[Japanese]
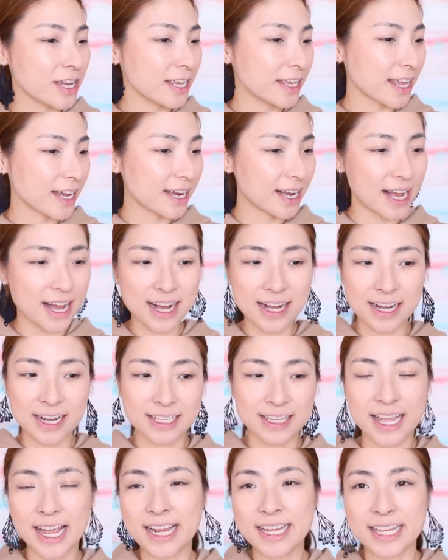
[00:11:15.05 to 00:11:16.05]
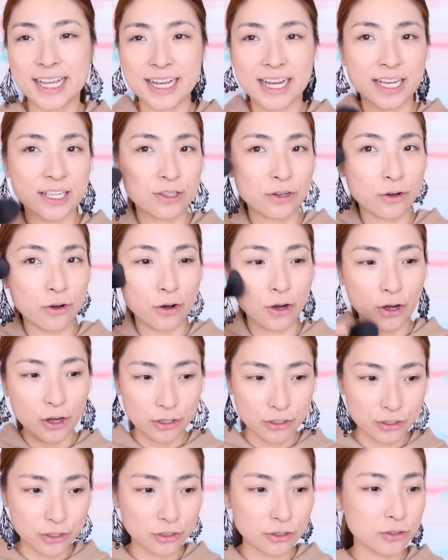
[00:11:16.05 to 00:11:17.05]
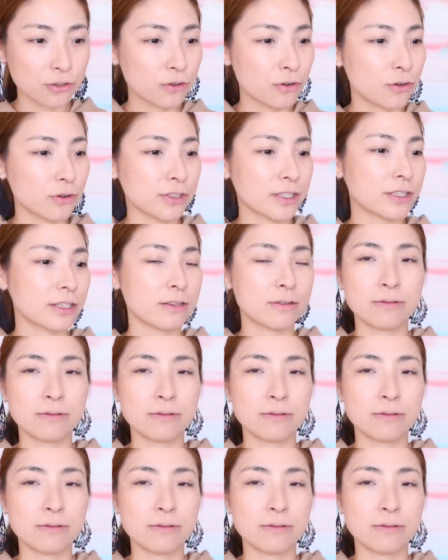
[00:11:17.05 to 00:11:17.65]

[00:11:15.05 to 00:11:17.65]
ぎた感がないんだけどちょっとこ